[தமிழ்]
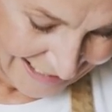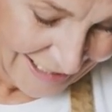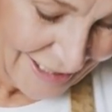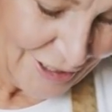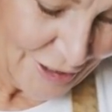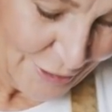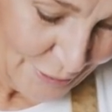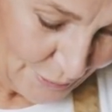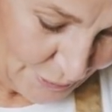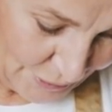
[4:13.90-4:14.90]
மொத்தமாக அந்த
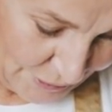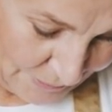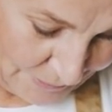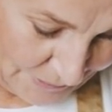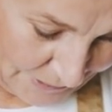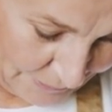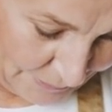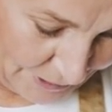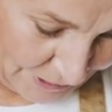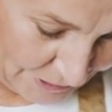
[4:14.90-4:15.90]
சாப்பாட்டில் போய் அவங்களுக்கு அது
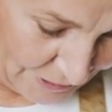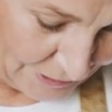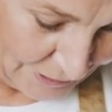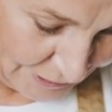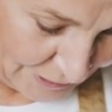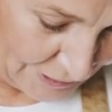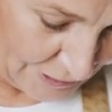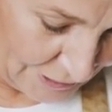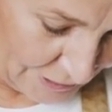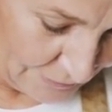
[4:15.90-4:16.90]
அமிர்தமாக மாறும்
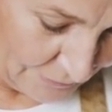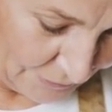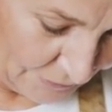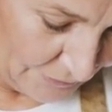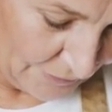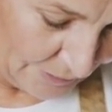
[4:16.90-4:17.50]
நீங்கள் உங்கள் வீட்டு